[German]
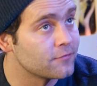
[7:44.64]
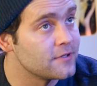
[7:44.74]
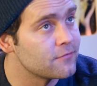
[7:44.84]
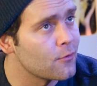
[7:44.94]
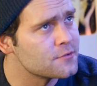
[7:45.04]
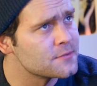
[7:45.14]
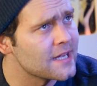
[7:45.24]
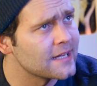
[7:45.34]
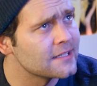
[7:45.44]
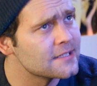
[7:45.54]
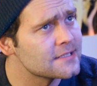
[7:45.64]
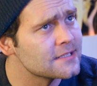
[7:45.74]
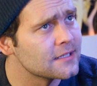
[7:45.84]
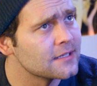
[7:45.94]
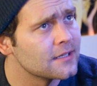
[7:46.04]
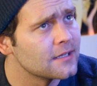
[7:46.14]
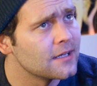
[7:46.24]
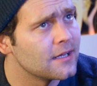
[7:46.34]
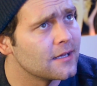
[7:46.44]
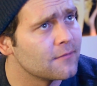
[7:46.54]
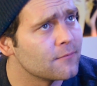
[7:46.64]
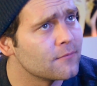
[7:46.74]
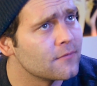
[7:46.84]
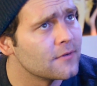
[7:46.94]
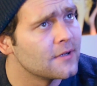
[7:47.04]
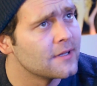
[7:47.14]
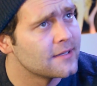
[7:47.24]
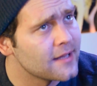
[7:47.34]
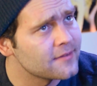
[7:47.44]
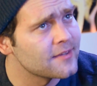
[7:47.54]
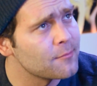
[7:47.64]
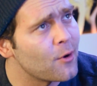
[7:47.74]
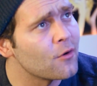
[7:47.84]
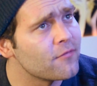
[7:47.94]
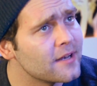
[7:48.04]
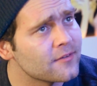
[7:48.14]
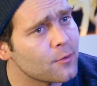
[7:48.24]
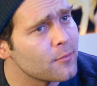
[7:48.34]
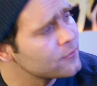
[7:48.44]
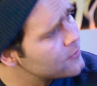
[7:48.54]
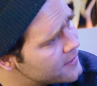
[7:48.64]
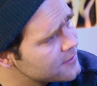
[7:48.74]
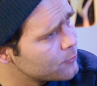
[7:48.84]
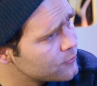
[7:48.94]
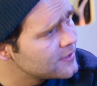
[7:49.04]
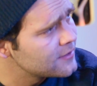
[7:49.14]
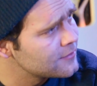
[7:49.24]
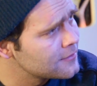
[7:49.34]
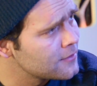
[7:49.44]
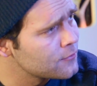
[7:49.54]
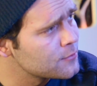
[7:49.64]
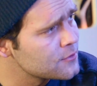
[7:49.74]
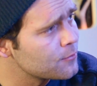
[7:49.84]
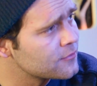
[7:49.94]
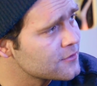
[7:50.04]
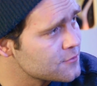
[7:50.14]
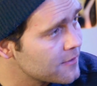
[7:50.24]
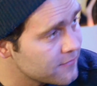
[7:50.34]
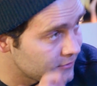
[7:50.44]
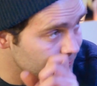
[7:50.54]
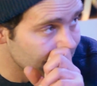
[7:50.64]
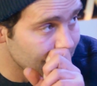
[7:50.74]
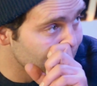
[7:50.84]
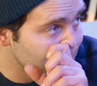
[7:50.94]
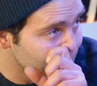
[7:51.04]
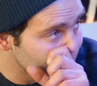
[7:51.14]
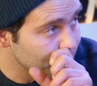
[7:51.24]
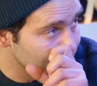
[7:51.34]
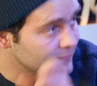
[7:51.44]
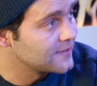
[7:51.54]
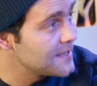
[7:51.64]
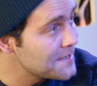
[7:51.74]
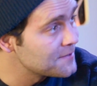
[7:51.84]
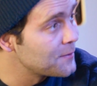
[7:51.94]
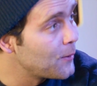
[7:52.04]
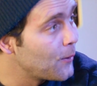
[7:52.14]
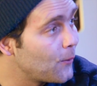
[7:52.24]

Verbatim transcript: auf die freue ich mich eigentlich ähm, Deshalb auch, weil es nochmal so eine andere Musik ist. Also bin ich auch ein bisschen gespannt, wie das mit den Leuten so geht.